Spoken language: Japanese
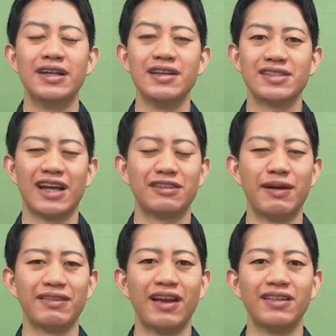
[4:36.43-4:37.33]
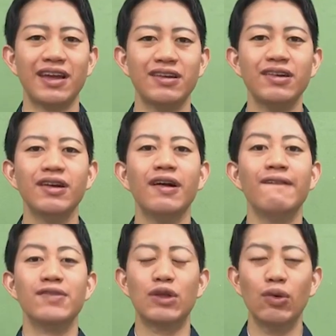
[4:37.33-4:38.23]
リリース発売されてい
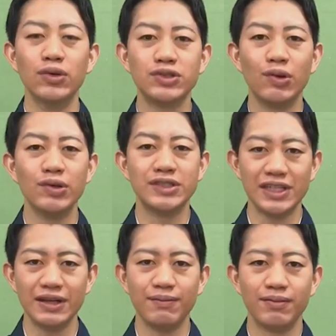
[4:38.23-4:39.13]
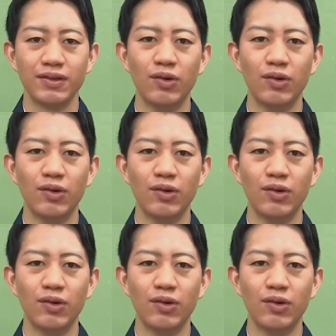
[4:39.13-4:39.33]
る道場寺